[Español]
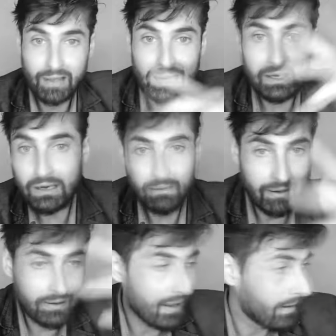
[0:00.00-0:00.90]

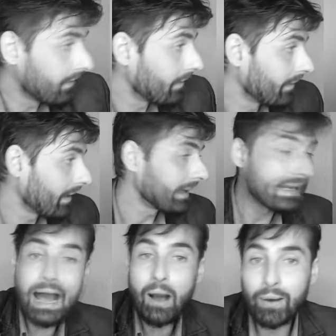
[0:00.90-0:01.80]
que, que
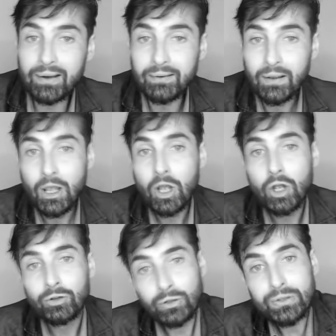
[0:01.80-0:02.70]
alquilaban,
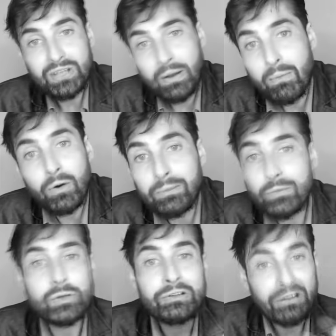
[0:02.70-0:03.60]
todos sabemos que
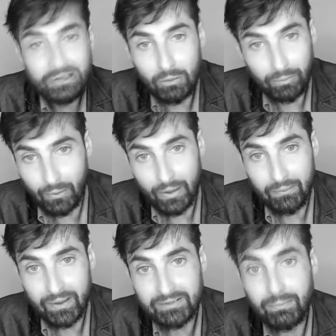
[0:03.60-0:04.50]
muchos han tenido
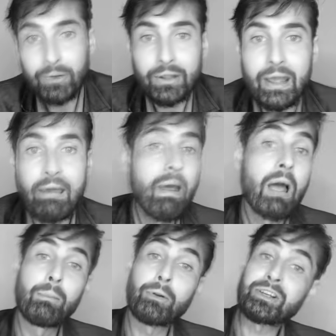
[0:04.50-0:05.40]
problemas. ¿Por qué?
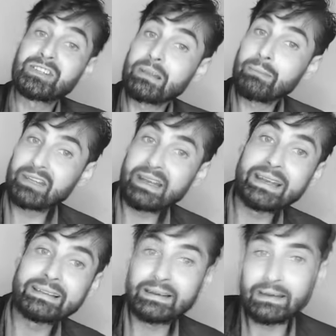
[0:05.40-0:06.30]
porque se te mete
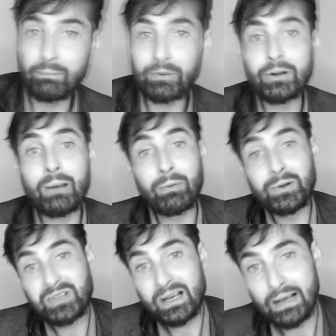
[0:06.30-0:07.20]
gente que después no la
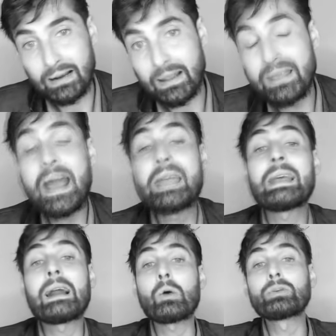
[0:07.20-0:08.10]
podés sacar. Y de ahí que
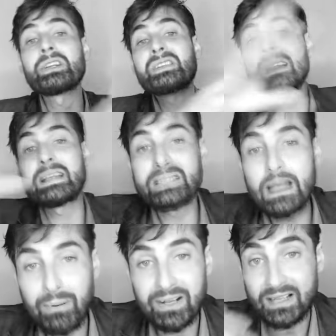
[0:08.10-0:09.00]
la justicia decida
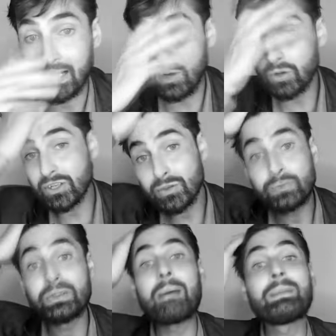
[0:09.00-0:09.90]
para sacarlos es un
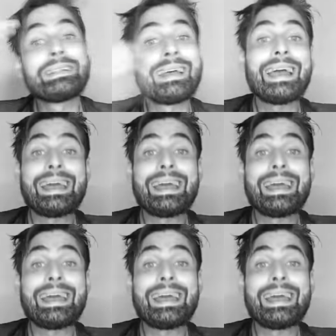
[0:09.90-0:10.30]
trámite